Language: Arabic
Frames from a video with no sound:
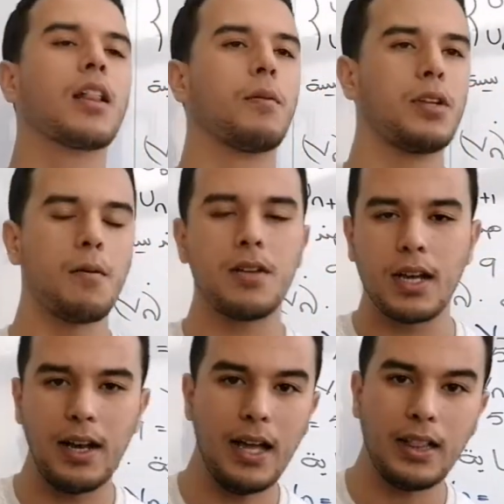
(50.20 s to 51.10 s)
طلبنا
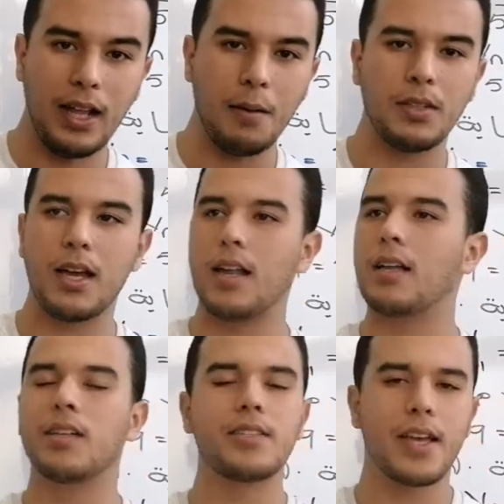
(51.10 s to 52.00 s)
منك الحد العام
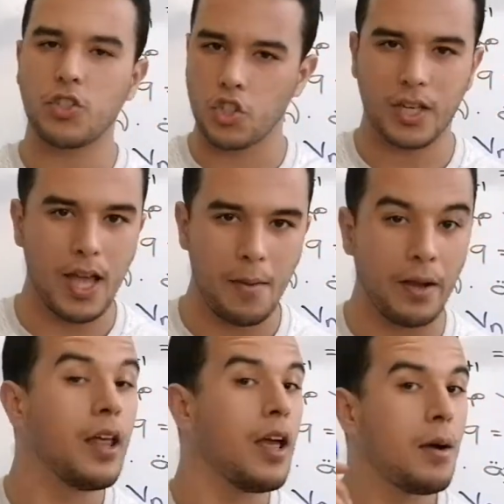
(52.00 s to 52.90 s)
ديالها درتي هذا الشيء
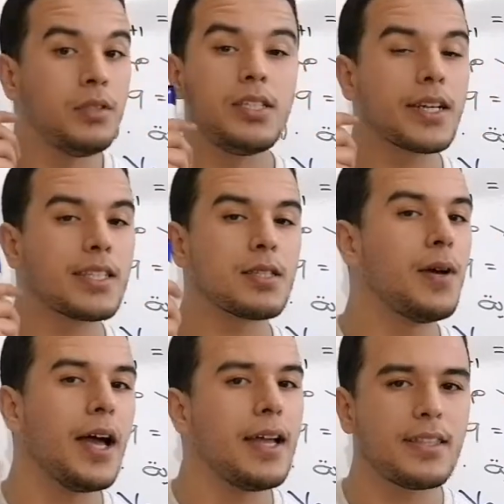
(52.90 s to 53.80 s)
كامل بديتي
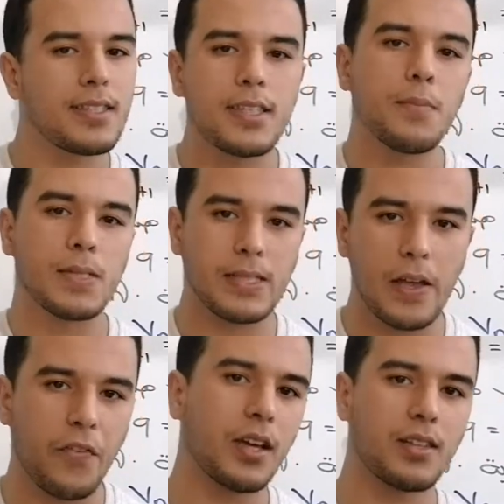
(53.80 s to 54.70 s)
كتسمع هندسيه
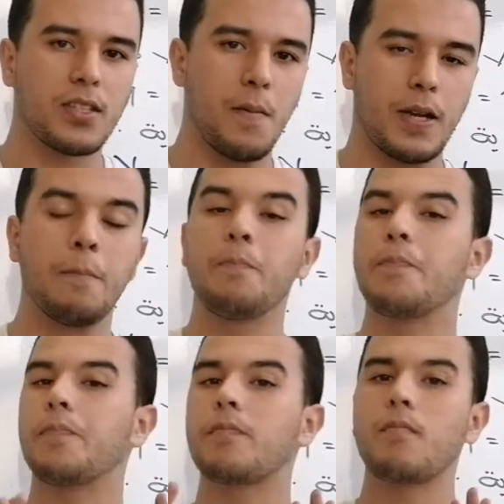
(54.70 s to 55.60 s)
بزاف هذاك التمرين
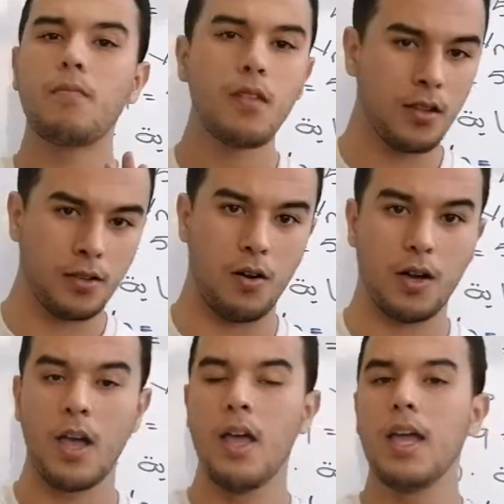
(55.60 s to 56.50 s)
دونك
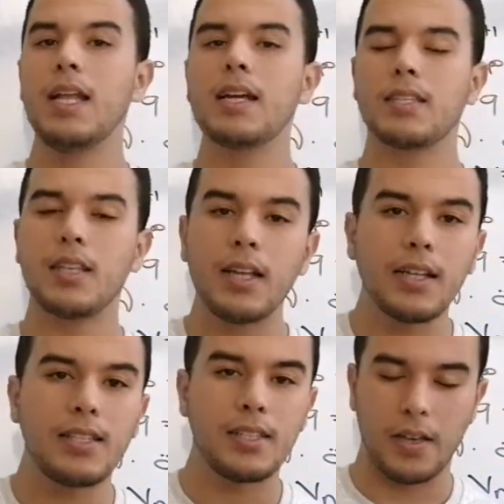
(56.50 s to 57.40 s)
الا
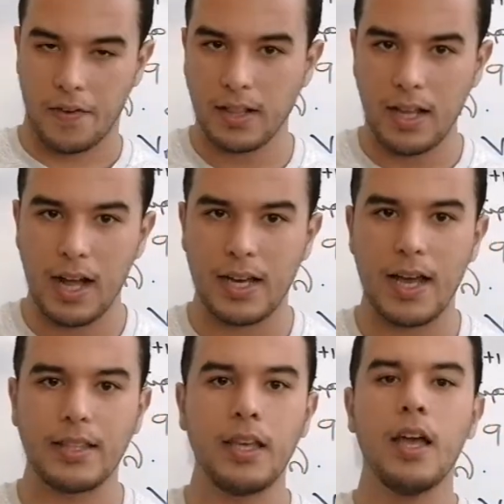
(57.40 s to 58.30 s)
كنتي انت في هذه
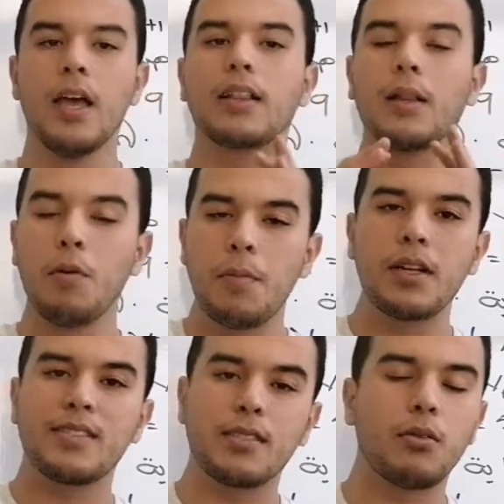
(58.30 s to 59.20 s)
الحاله هذه طلبوا
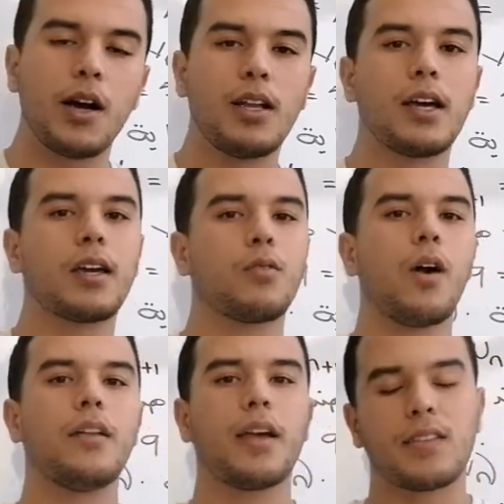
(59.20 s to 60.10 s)
منك السؤال الاخير
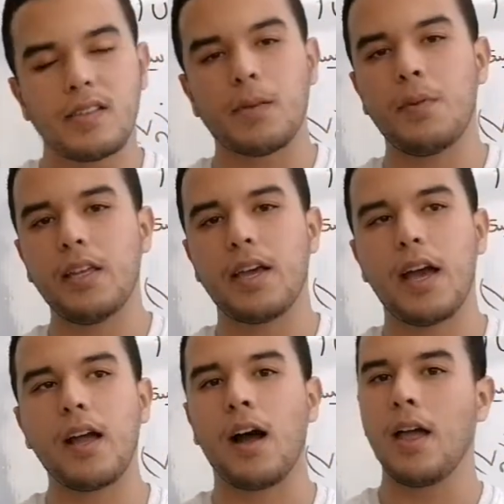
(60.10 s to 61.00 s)
هو انك تحسب
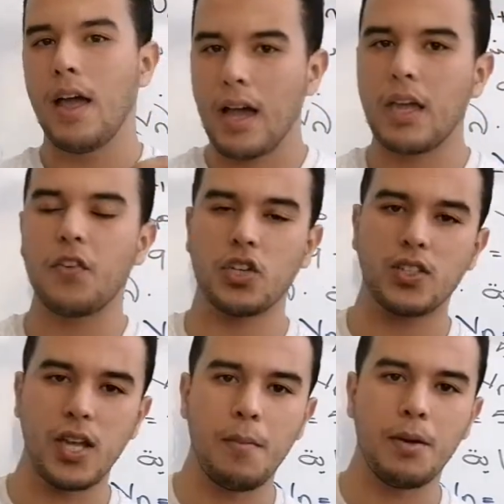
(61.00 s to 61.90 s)
النهايه ها كيفاش
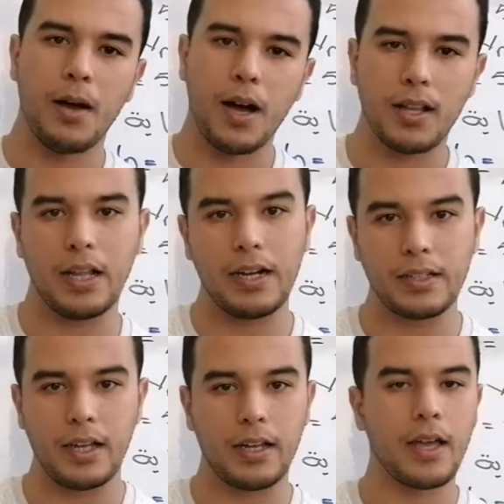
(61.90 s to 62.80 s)
غتتعامل معها الله
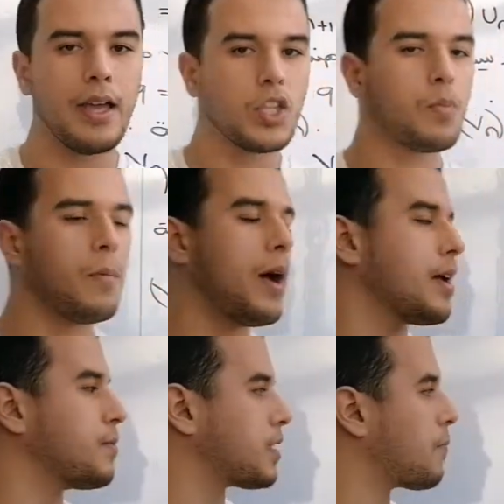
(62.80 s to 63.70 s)
يرضي عليك تبع
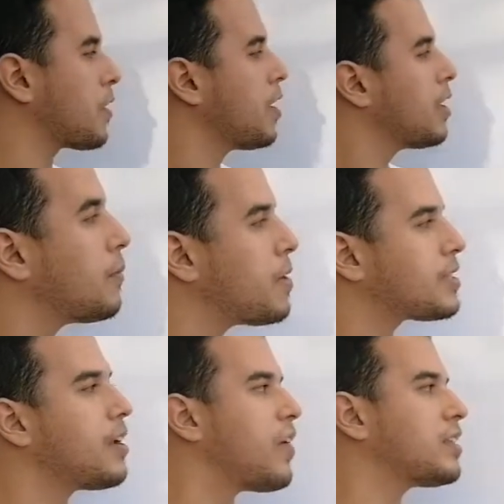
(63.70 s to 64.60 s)
معايا مزيان
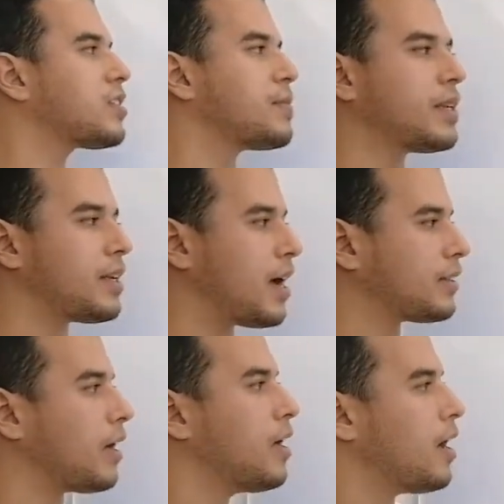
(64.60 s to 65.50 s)
مثلا في هذا التمرين
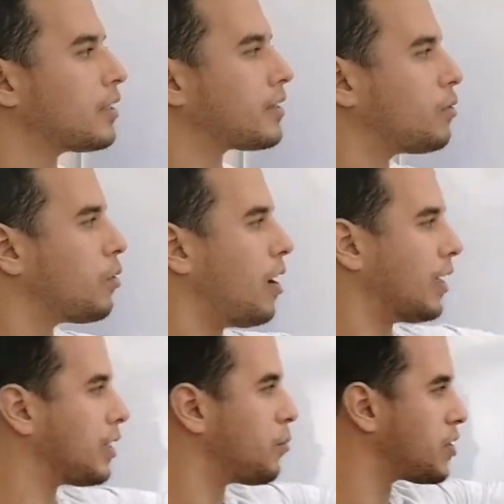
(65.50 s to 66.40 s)
هذا عطاونا
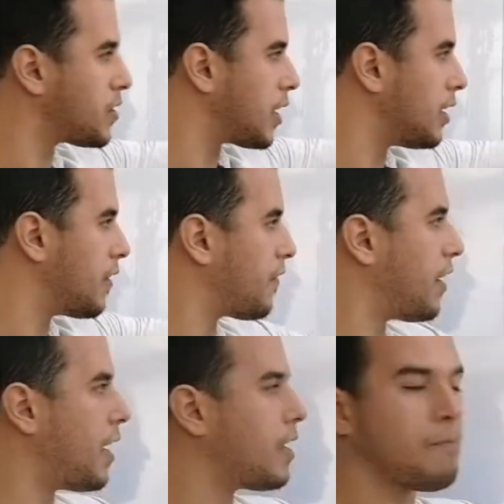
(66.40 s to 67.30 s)
واحد المتساليه
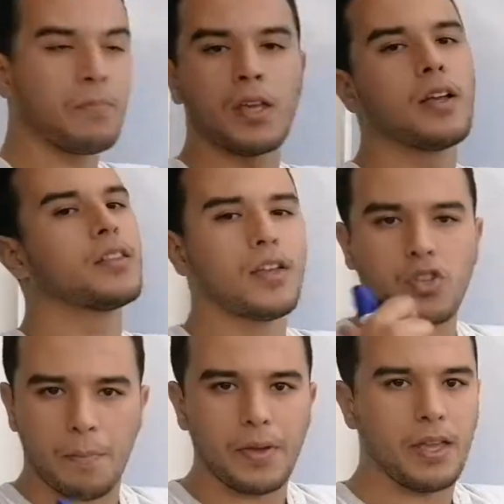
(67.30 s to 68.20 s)
فان
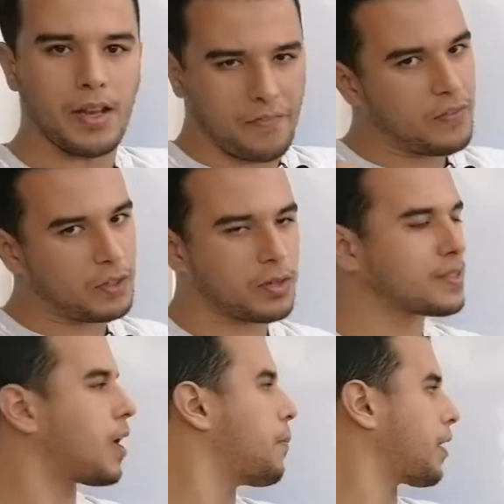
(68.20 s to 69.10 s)
ديجا بينا في الفيديوهات
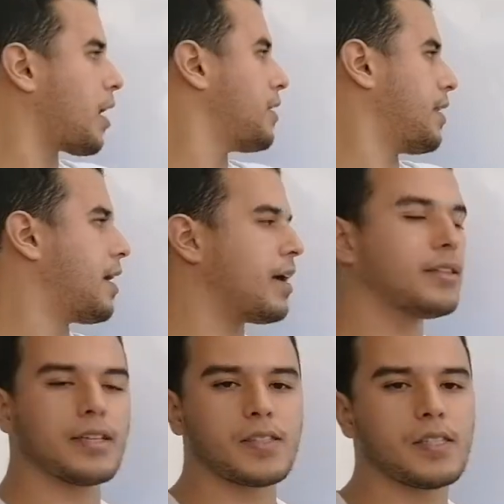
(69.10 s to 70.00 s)
السابقه انها
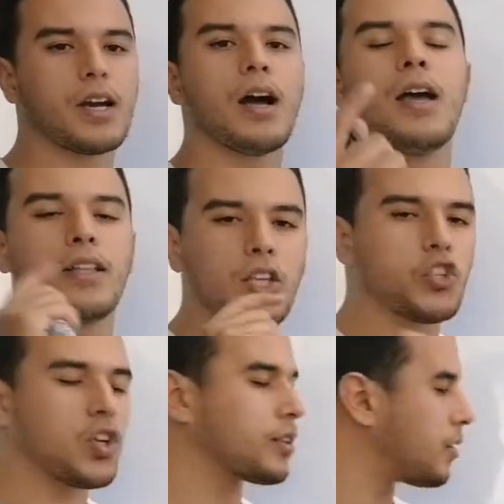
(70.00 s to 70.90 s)
هندسيه
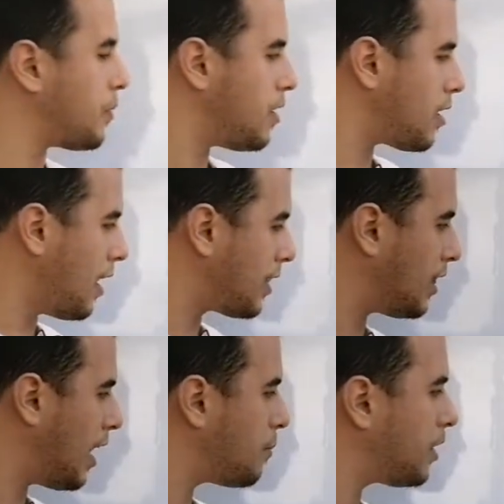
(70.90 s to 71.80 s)
ديجا بينا الحد
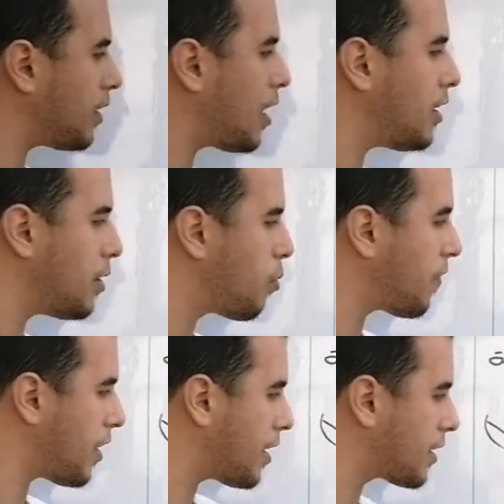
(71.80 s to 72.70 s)
العام ديالها اللي هو
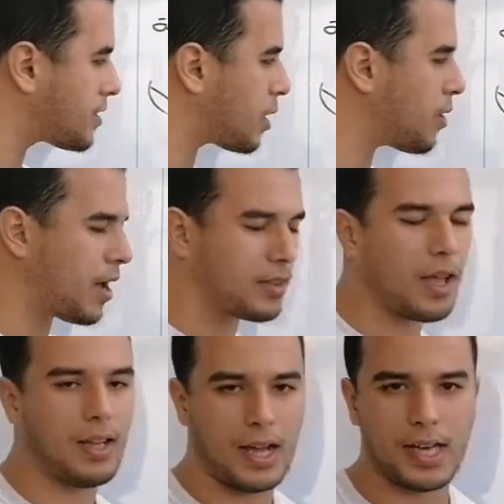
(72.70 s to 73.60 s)
فان كيساوي هاد
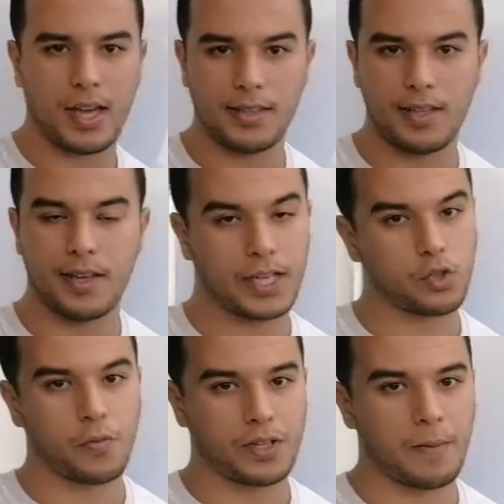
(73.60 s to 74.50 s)
العلاقه اللي
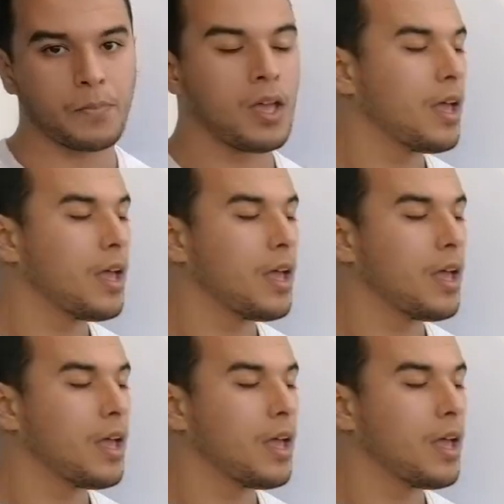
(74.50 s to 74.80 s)
كتشوف هنا